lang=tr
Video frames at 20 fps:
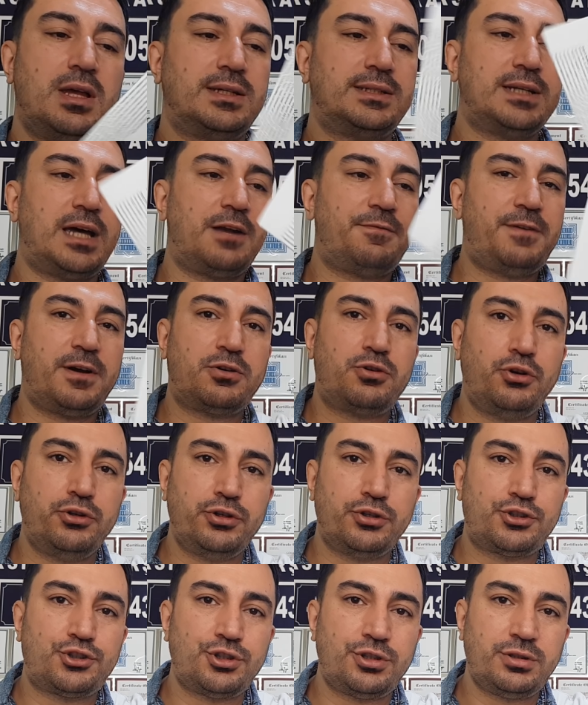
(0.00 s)
Zarfa
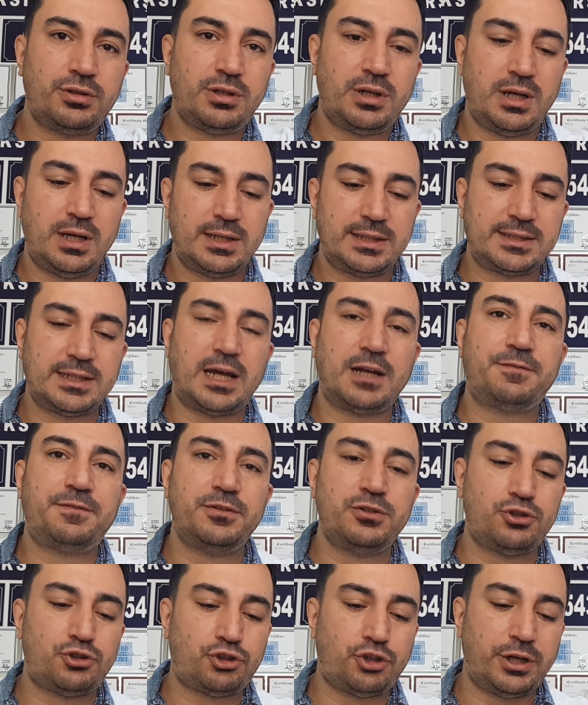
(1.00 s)
koyuyorsun.
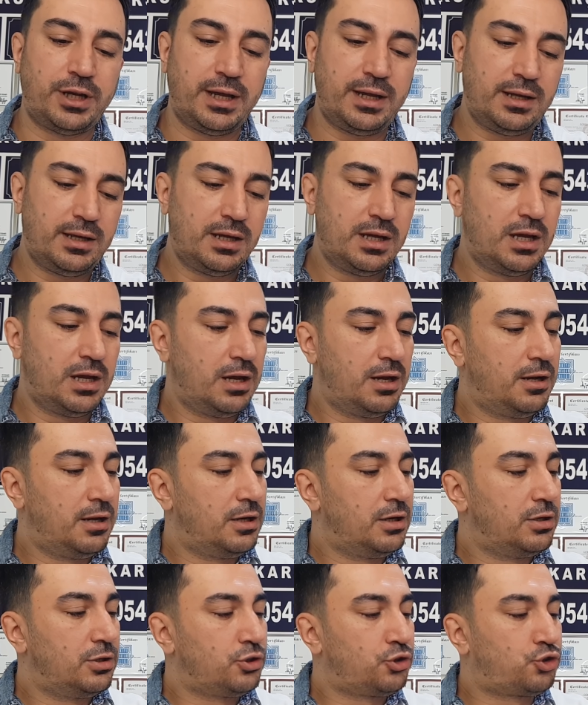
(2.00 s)
Zarfın üstüne
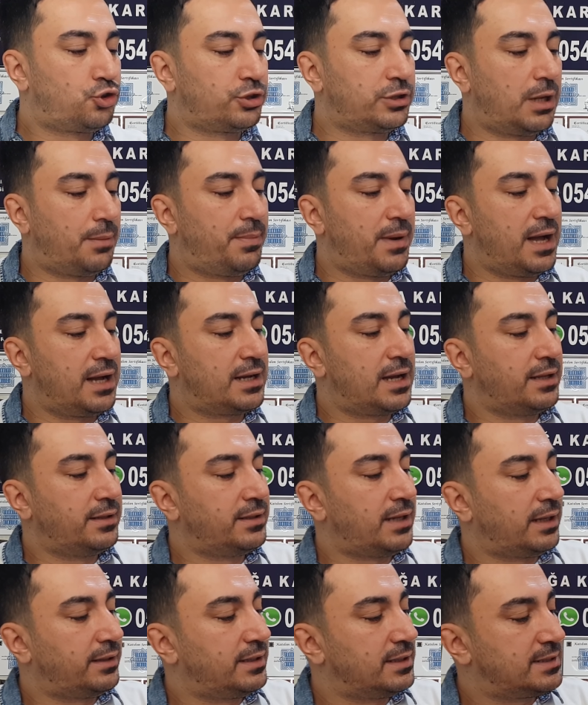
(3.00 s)
şurada bankanın
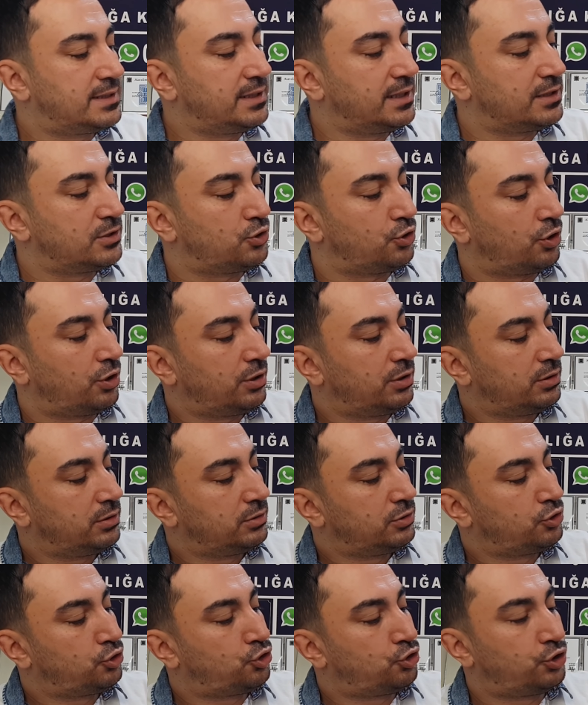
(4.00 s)
adresi yazıyor.
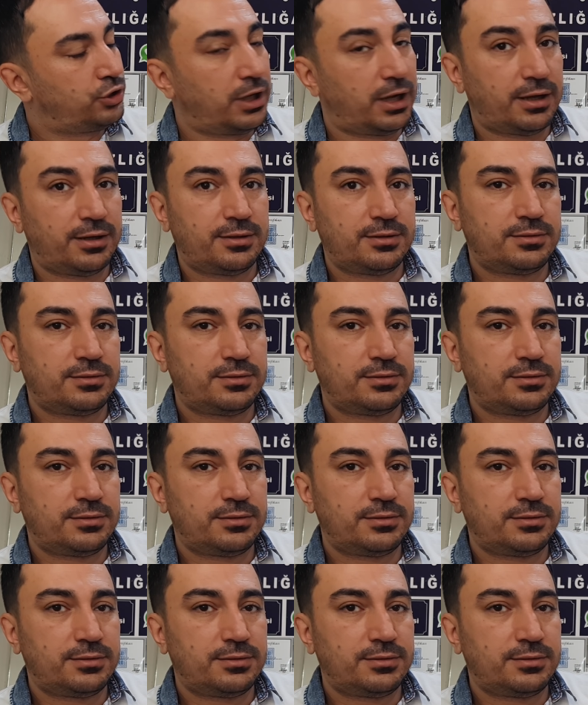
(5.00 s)
Şurada.